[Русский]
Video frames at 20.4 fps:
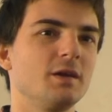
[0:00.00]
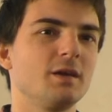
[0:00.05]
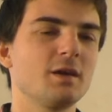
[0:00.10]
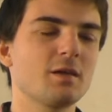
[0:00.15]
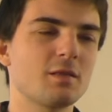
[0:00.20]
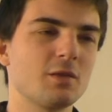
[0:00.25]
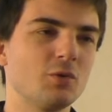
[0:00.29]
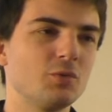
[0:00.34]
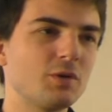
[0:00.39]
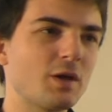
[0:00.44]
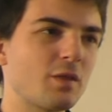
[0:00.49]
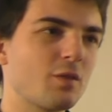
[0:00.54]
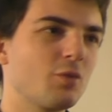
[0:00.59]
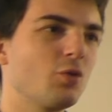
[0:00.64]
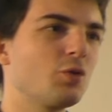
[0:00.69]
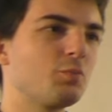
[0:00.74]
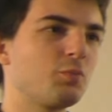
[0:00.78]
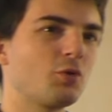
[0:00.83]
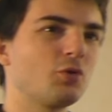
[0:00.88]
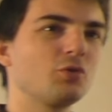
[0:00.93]
Если у нас
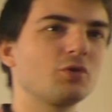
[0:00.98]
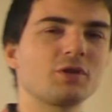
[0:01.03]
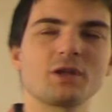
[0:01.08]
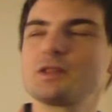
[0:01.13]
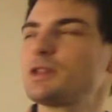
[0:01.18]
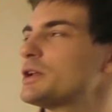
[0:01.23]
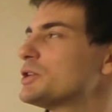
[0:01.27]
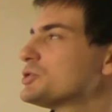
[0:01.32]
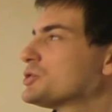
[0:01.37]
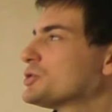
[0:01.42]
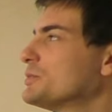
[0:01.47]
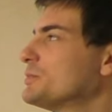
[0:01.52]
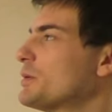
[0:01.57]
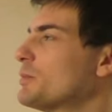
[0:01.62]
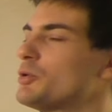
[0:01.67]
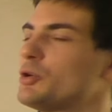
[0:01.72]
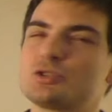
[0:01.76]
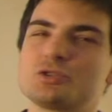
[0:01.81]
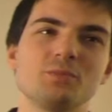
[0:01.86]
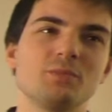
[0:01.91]
dot product attention,
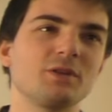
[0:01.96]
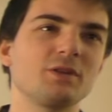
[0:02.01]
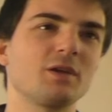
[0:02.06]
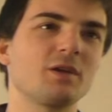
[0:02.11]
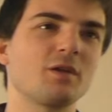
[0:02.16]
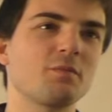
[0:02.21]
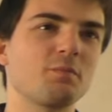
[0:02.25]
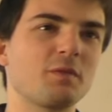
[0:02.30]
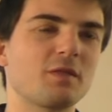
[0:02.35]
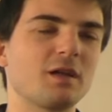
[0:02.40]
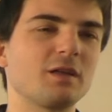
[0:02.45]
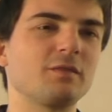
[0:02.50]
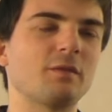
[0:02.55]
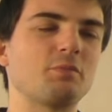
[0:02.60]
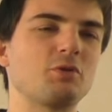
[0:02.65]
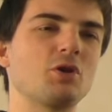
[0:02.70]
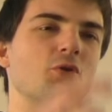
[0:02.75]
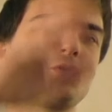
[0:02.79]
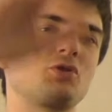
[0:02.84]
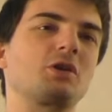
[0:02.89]
мы можем это расписать
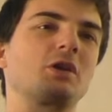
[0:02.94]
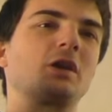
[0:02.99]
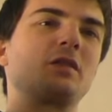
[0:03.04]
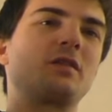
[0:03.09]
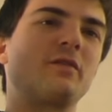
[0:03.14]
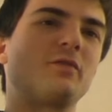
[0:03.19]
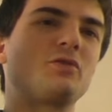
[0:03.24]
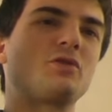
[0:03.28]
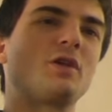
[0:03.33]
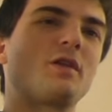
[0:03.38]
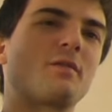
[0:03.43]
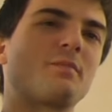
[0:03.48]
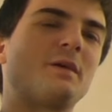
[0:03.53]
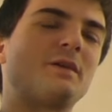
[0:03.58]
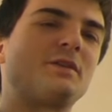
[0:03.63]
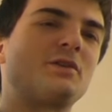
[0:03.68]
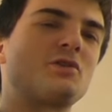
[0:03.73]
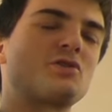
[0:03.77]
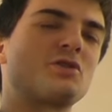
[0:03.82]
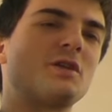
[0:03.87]
вообще очень красиво через
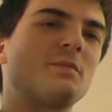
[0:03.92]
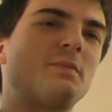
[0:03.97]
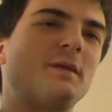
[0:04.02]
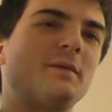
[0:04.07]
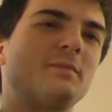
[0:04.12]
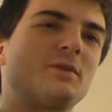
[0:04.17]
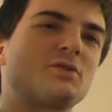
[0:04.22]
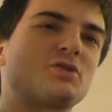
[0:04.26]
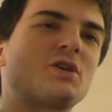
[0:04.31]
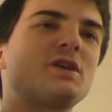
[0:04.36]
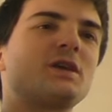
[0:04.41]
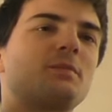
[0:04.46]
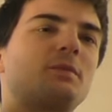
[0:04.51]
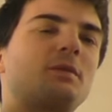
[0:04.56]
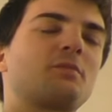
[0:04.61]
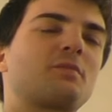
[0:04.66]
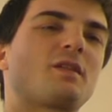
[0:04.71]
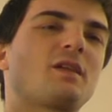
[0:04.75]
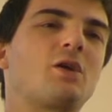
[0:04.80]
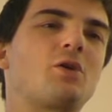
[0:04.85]
матричное перемножение, прям